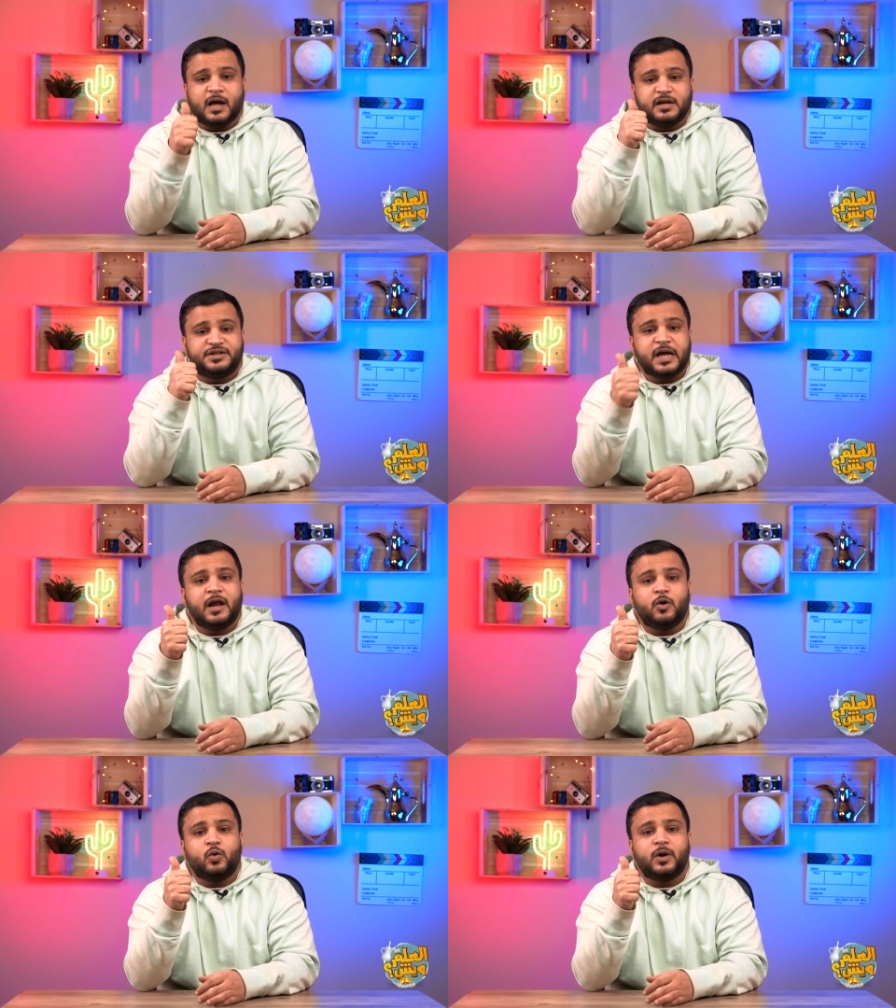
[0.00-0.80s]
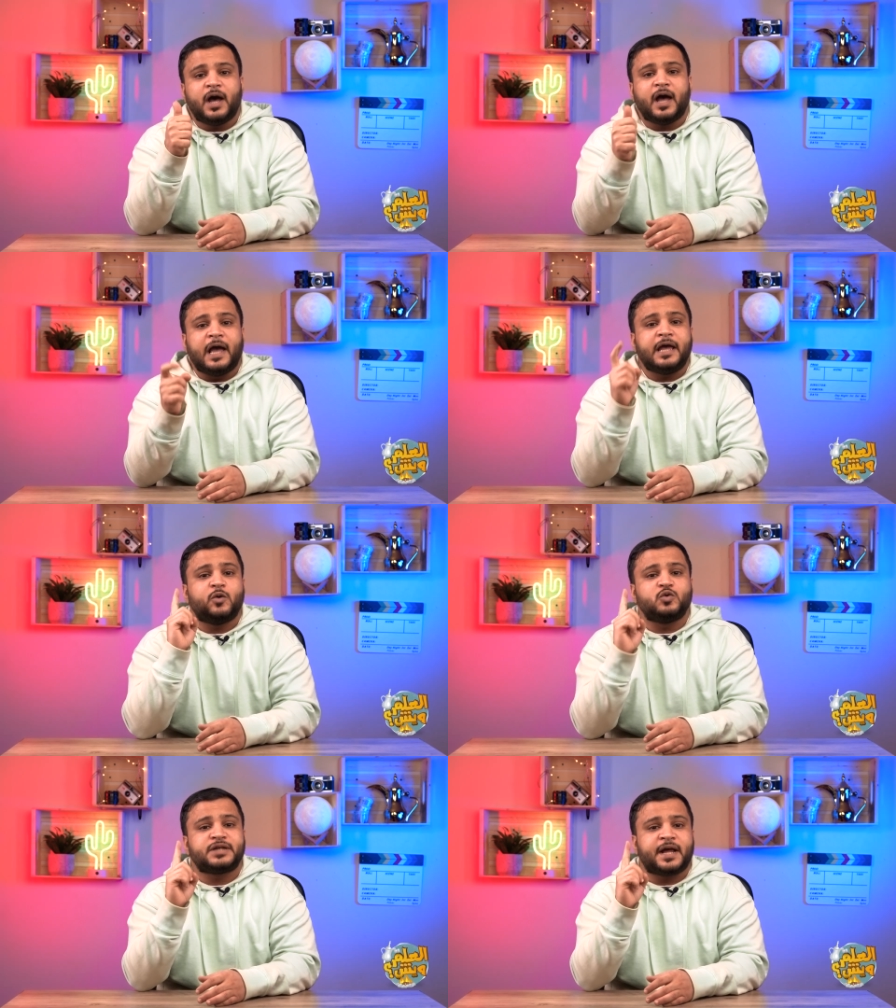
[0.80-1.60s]
الجهه الاولى
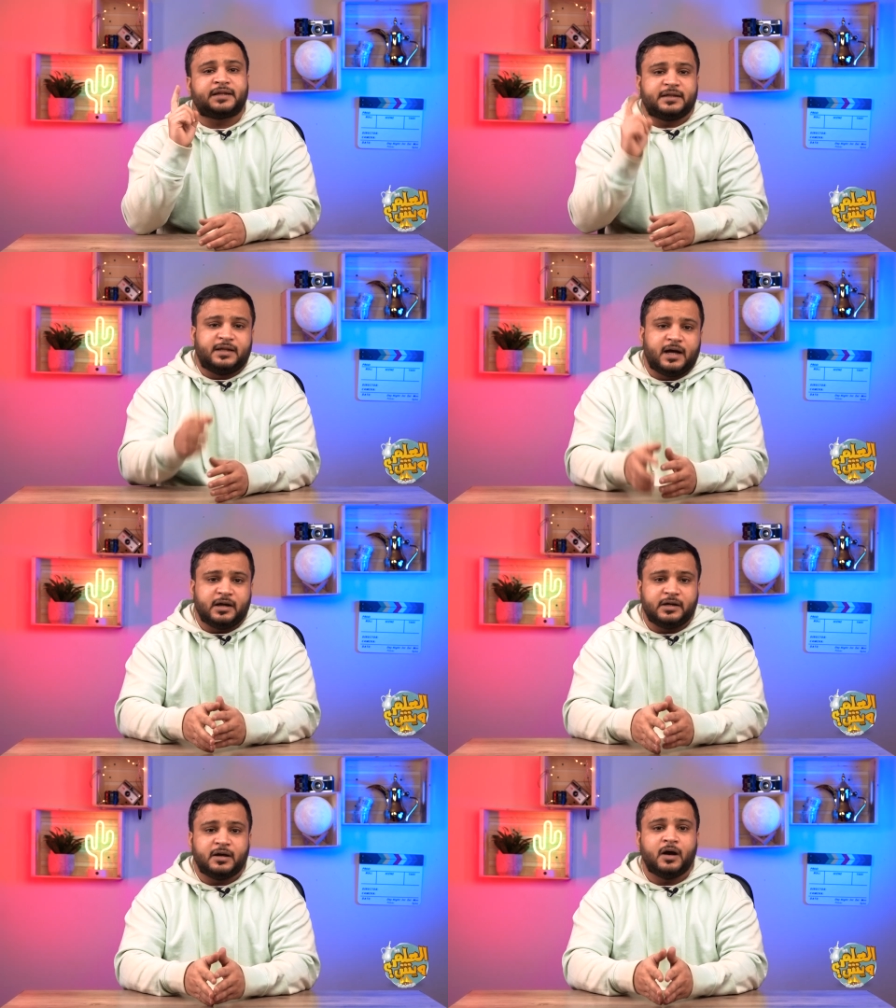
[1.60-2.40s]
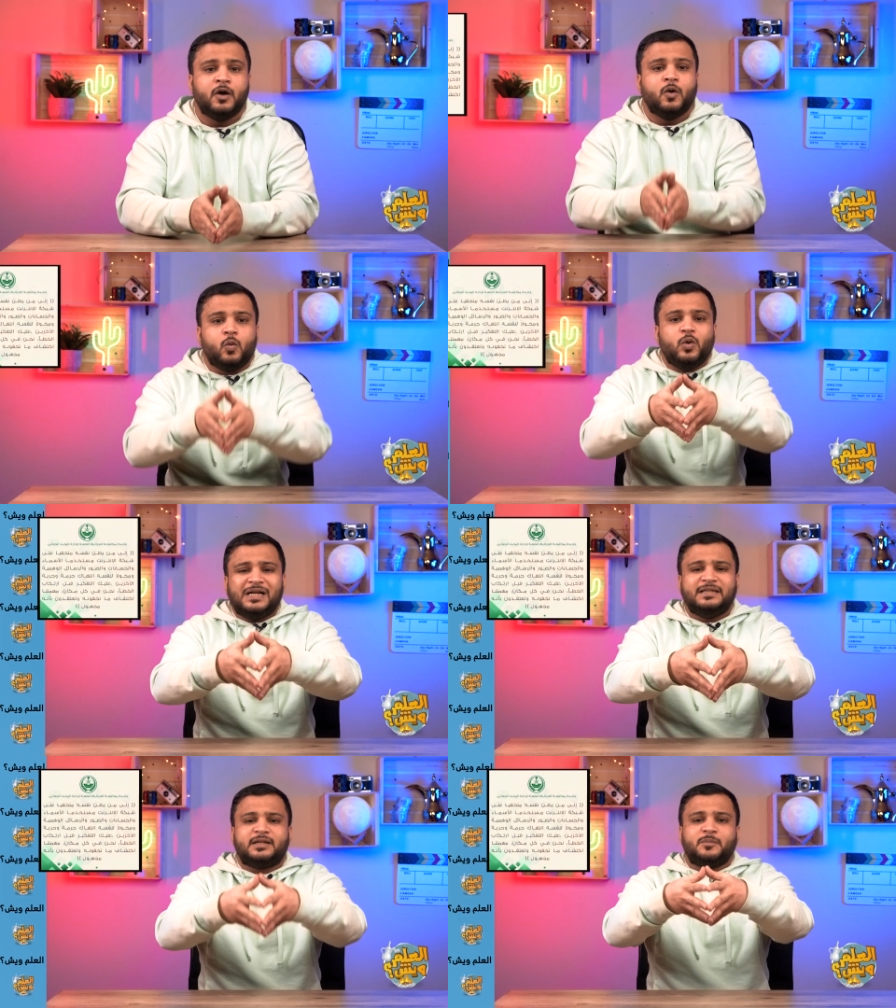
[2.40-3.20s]
هي وزاره الداخليه،
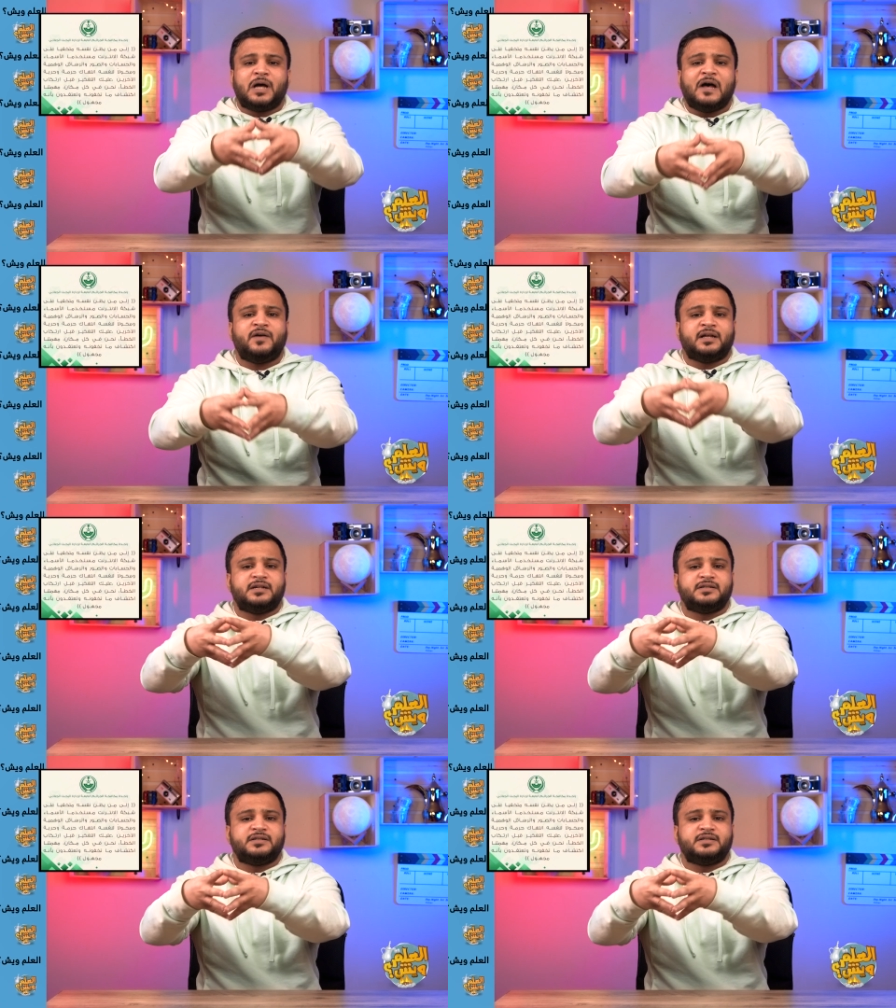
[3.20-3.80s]
وحده مكافحه